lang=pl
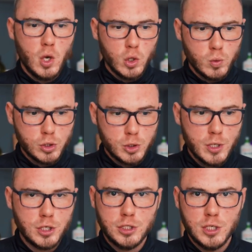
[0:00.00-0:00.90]

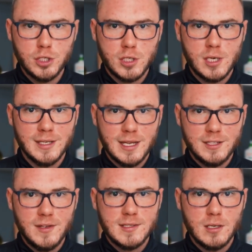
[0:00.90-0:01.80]
Odłożyłeś ciężar na
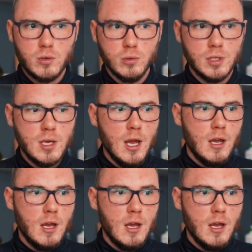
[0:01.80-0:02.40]
2 sekundy,